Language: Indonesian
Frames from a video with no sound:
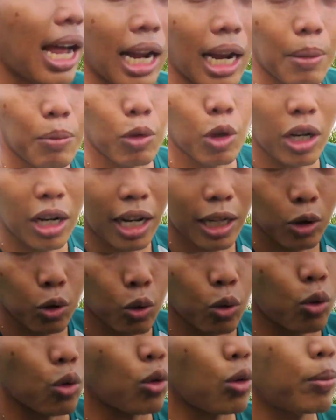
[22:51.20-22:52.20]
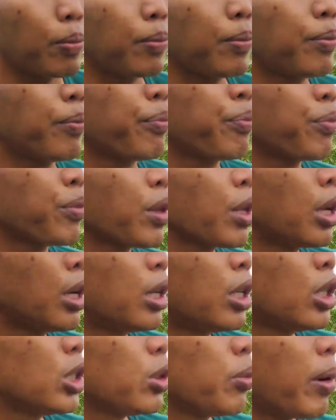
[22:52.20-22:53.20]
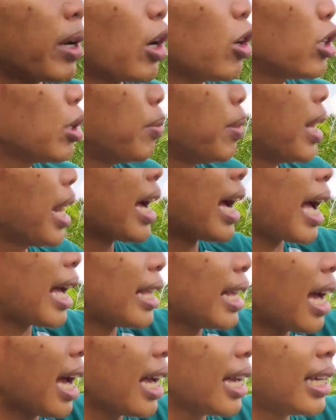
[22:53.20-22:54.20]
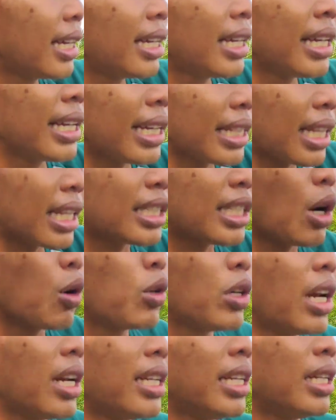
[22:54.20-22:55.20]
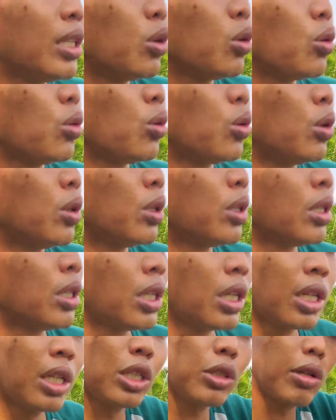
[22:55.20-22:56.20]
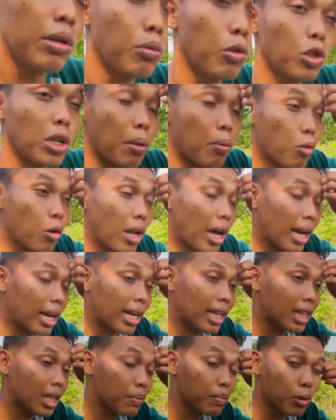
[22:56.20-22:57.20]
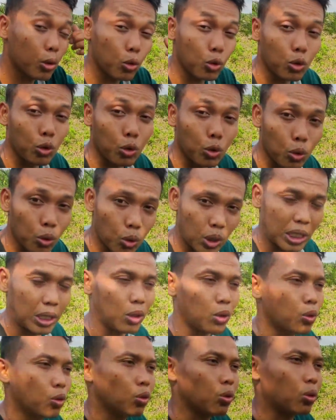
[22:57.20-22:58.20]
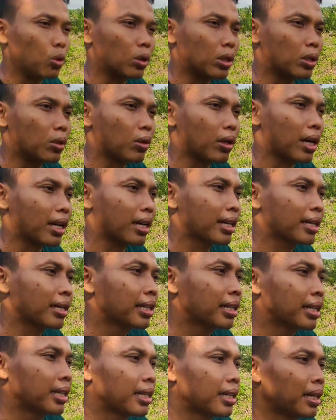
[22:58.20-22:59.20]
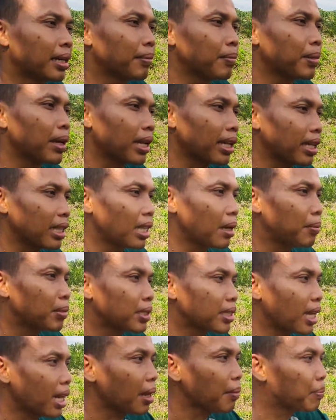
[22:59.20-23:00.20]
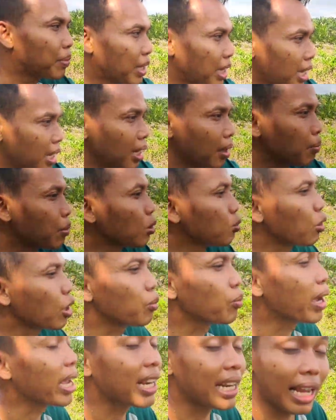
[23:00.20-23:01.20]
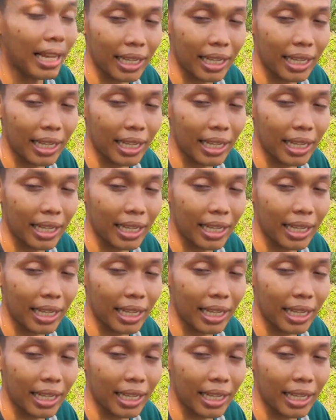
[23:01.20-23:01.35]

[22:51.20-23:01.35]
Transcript: alhamdulillah cukup cuman kalau dibilang kaya kita jauh dari itu cuman mudah-mudahan nanti menuju itu gitu kan biar kita bisa lebih berbuat baik